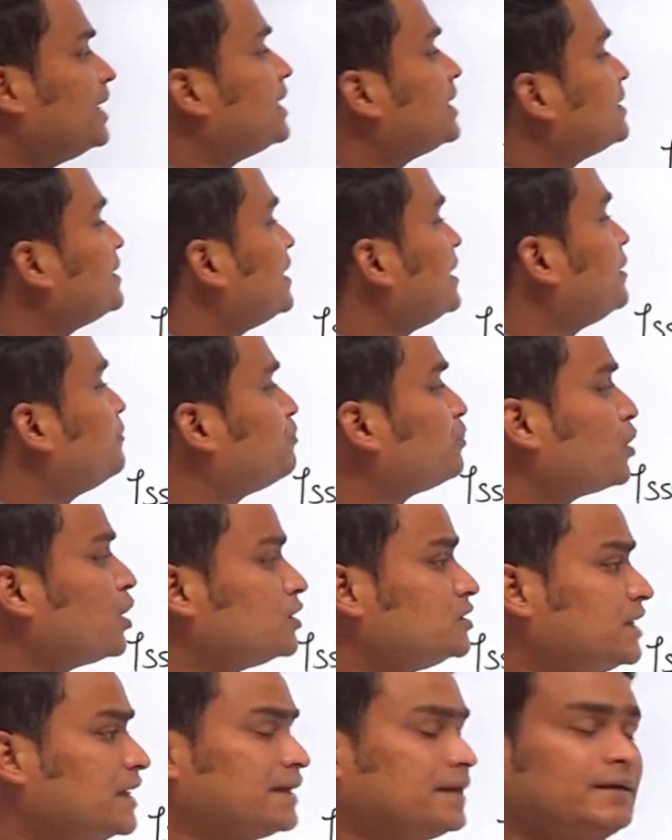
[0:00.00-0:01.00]
ఎలక్ట్రిక్
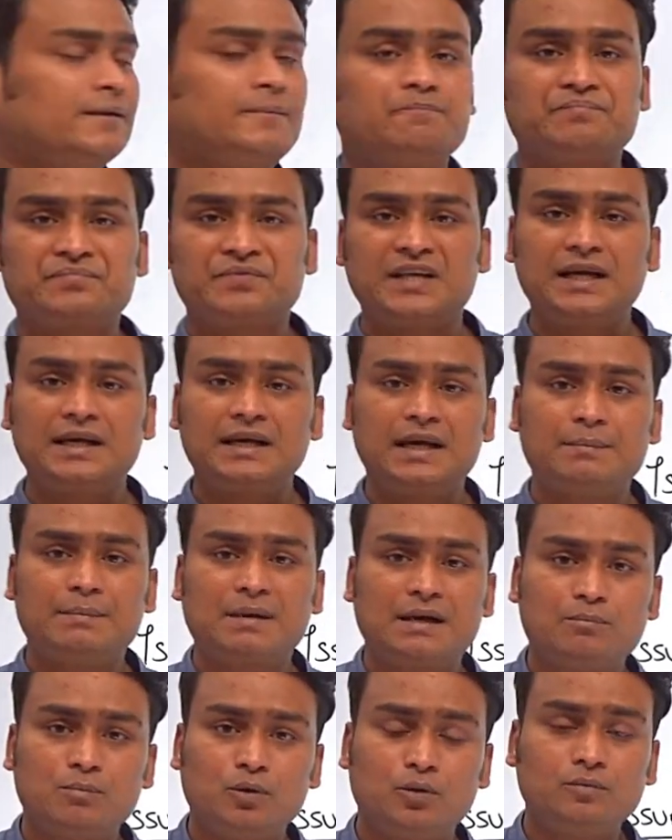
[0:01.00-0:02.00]
ప్రాజెక్ట్ దీన్నే
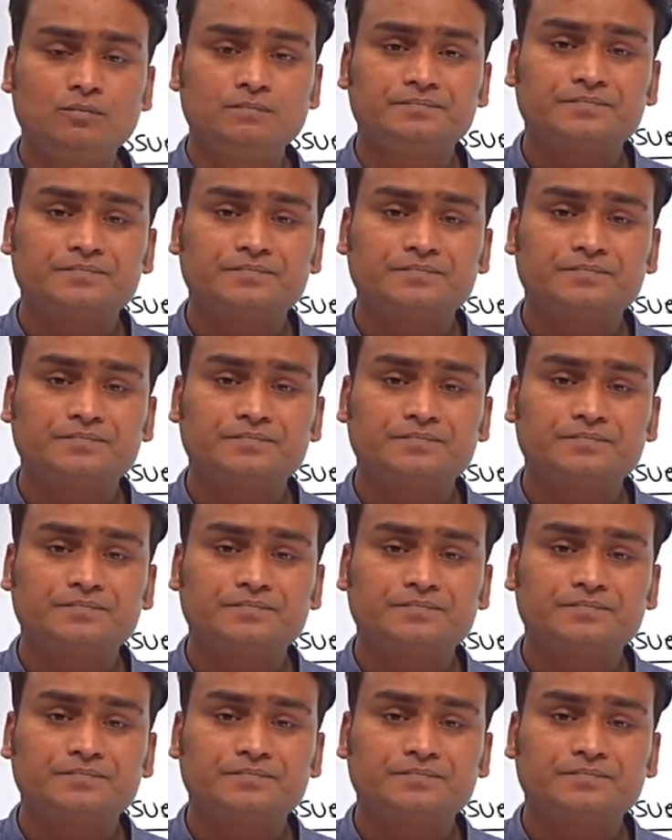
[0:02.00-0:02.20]
మనము